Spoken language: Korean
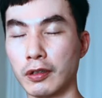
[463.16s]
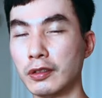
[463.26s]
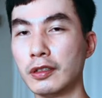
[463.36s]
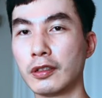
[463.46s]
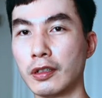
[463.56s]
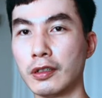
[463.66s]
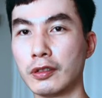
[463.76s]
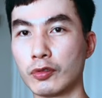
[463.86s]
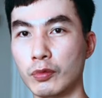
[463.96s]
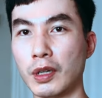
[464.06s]
어느
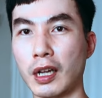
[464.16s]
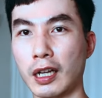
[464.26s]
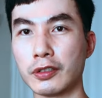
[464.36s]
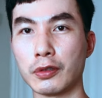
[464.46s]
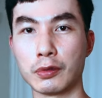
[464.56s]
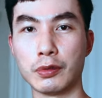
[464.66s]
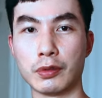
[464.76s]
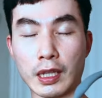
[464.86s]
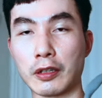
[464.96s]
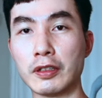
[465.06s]
걸
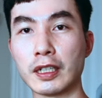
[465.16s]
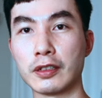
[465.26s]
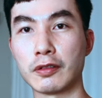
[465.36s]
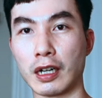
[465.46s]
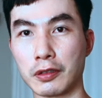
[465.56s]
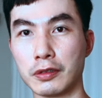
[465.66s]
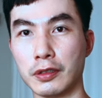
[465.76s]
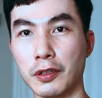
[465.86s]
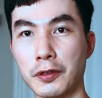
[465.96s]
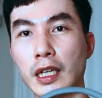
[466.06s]
구매하셔도 다 괜찮을 것
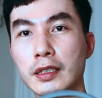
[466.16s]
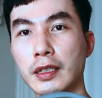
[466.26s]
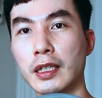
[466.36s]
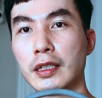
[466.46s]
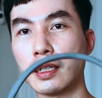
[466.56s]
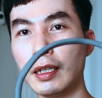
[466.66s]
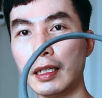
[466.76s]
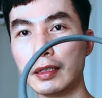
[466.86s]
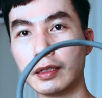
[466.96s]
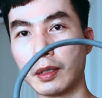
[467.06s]
같거든요. 대신에 이
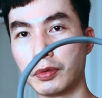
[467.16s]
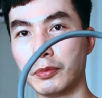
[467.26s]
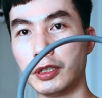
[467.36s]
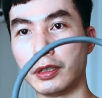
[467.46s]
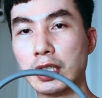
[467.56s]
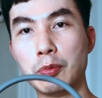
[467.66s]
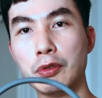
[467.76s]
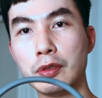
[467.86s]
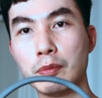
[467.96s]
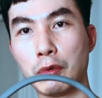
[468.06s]
텔레신 제품은
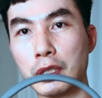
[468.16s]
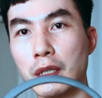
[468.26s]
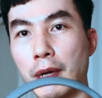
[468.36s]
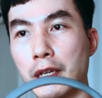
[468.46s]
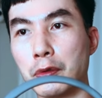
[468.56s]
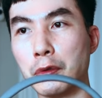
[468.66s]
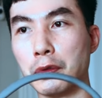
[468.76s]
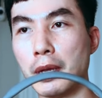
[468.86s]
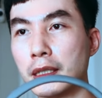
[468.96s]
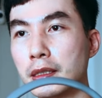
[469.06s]
기본 모델
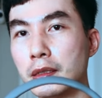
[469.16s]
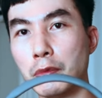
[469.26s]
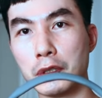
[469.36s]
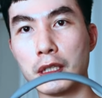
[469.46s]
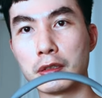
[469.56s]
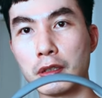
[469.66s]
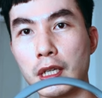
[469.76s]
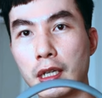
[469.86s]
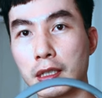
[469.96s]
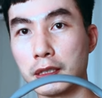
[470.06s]
말고 맥스 모델을
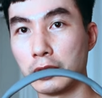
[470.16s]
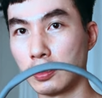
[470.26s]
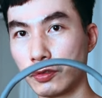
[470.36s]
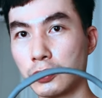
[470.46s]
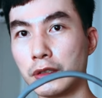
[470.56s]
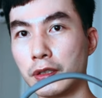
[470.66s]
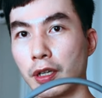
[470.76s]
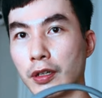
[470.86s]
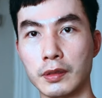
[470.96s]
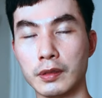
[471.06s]
선택하시는 걸
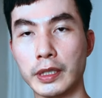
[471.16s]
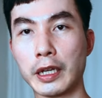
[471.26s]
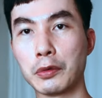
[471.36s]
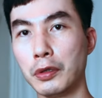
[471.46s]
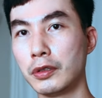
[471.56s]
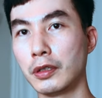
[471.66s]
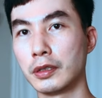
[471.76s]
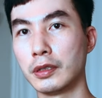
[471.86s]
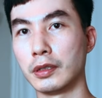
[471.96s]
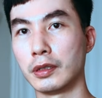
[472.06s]
추천드려요.
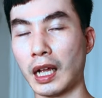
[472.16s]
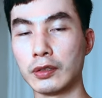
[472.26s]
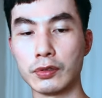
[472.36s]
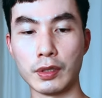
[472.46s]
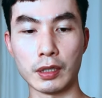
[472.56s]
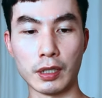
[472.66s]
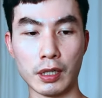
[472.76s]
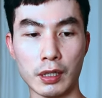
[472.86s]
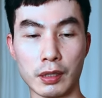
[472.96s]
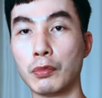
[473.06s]
넥홀더는
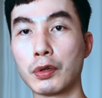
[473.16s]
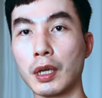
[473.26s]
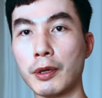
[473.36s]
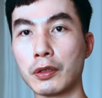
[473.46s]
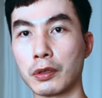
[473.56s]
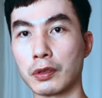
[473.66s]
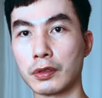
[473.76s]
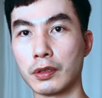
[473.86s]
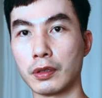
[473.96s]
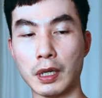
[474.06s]
단순하게 목에만
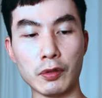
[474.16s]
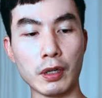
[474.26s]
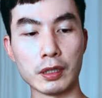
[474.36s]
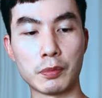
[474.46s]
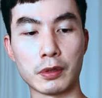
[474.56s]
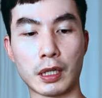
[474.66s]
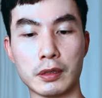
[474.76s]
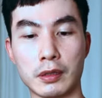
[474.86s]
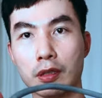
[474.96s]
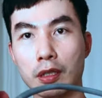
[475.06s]
걸어서
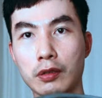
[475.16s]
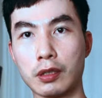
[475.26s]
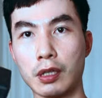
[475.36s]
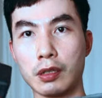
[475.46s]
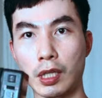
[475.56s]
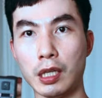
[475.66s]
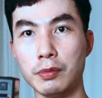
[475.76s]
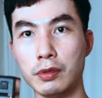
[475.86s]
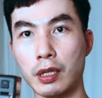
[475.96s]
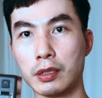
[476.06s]
활용하기보다는 그냥 이렇게
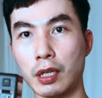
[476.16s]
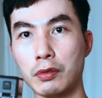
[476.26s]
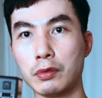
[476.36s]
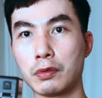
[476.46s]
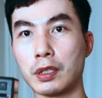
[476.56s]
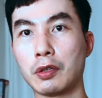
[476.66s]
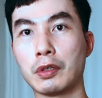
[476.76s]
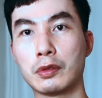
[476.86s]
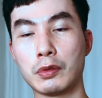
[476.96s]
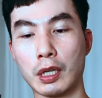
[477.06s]
테이블 위에 세워놓고
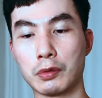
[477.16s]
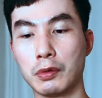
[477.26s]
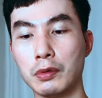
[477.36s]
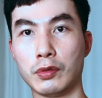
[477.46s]
사용해도 되고